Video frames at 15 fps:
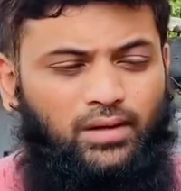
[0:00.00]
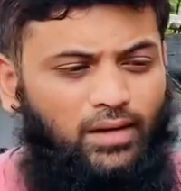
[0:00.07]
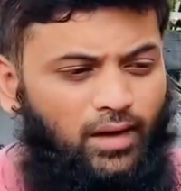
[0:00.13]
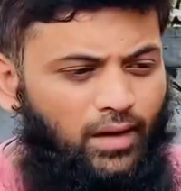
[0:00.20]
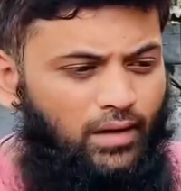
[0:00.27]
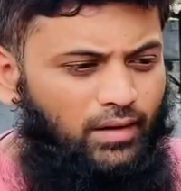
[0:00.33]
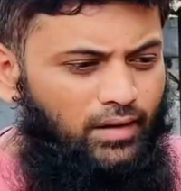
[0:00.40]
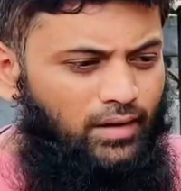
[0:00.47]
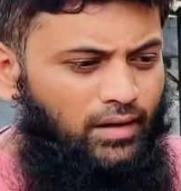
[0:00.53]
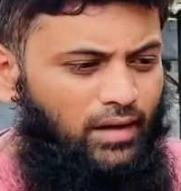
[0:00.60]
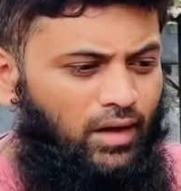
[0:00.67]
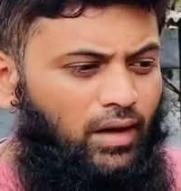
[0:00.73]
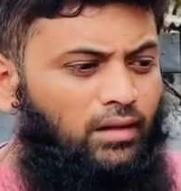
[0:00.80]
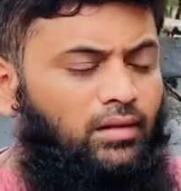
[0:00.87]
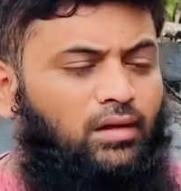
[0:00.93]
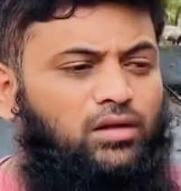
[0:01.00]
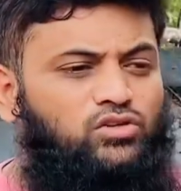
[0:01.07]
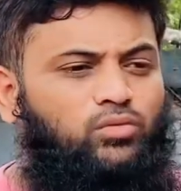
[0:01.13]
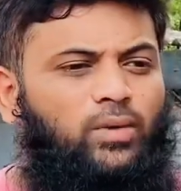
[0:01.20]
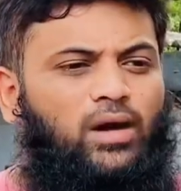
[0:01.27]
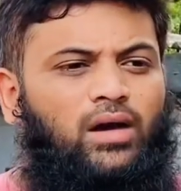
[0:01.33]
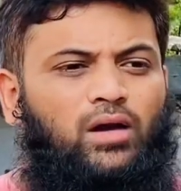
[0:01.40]
நான் அல்லாஹ்
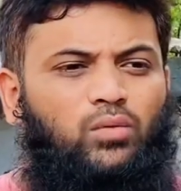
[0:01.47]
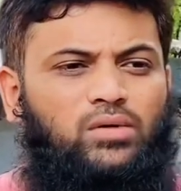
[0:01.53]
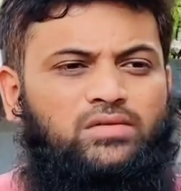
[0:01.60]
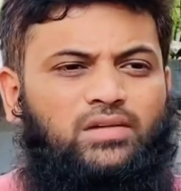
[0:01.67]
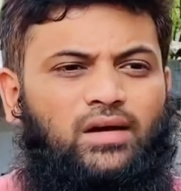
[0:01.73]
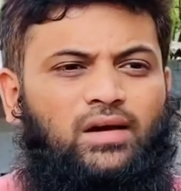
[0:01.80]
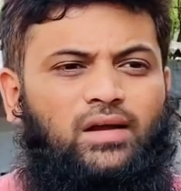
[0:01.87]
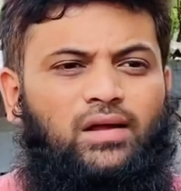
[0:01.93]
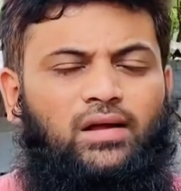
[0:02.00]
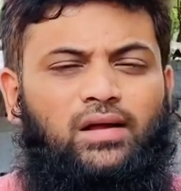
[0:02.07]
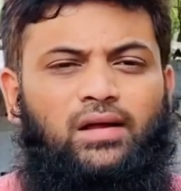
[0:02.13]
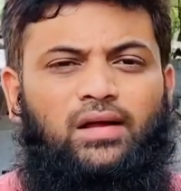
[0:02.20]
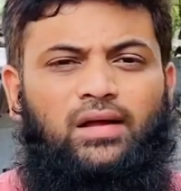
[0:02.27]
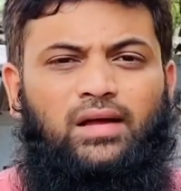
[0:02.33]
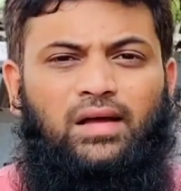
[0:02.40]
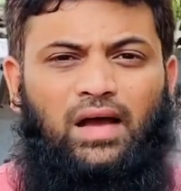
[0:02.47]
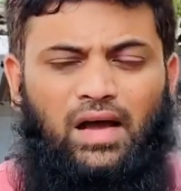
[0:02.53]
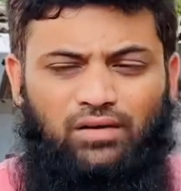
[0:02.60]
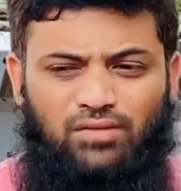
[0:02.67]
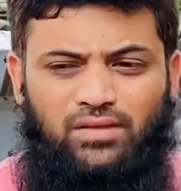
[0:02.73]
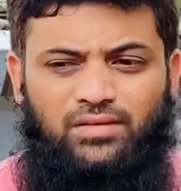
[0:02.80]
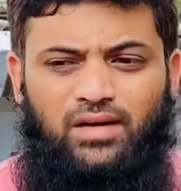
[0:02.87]
சுபஹானுவா சாலா
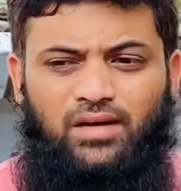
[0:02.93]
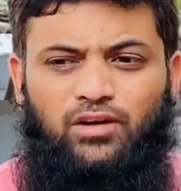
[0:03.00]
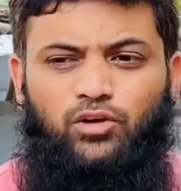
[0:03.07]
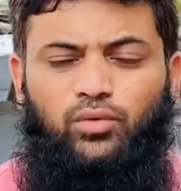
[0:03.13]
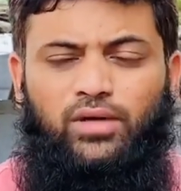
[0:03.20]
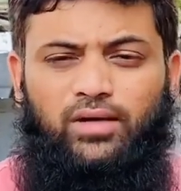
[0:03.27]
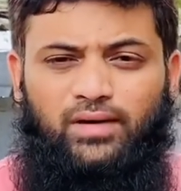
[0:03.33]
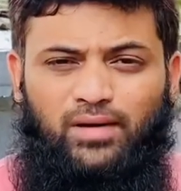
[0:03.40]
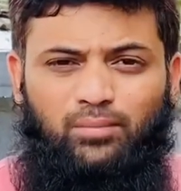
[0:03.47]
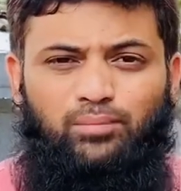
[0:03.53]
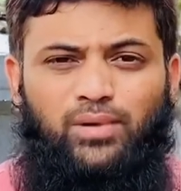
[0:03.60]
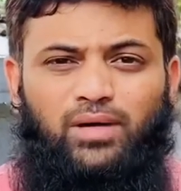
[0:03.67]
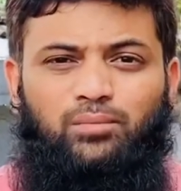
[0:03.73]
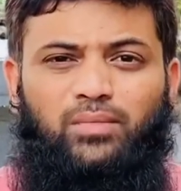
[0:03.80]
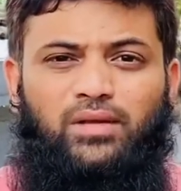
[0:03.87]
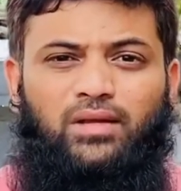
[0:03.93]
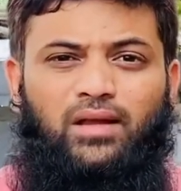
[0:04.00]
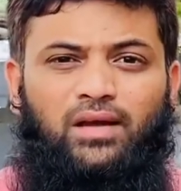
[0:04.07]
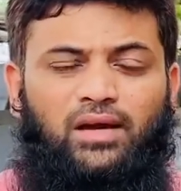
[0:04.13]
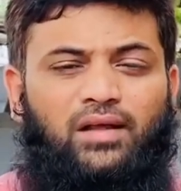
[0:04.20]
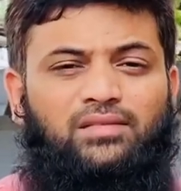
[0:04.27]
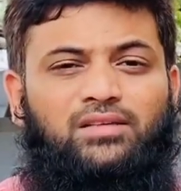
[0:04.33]
அவன்தான் என்னுடைய ரப்
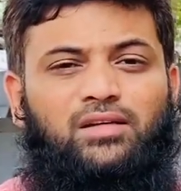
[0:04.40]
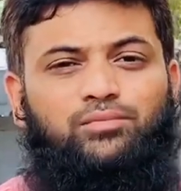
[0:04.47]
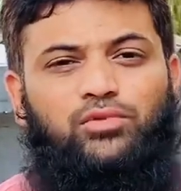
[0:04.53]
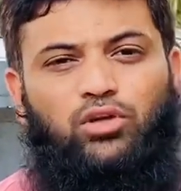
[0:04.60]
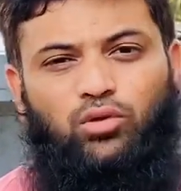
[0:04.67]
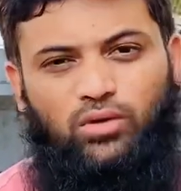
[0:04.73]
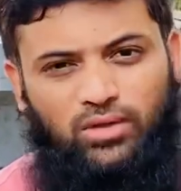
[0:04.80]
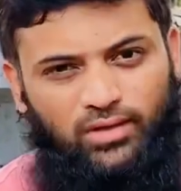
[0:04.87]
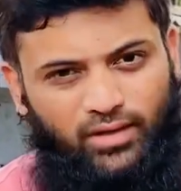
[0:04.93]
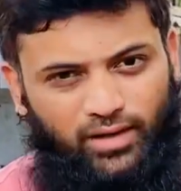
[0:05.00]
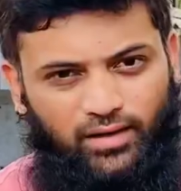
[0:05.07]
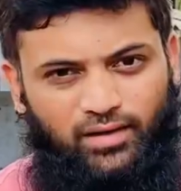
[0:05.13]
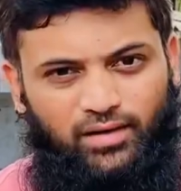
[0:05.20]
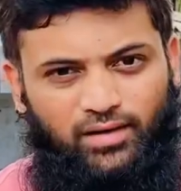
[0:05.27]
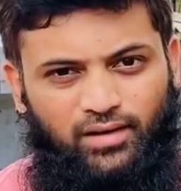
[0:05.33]
என்பதில் நான் திருப்தி கொள்கின்றேன்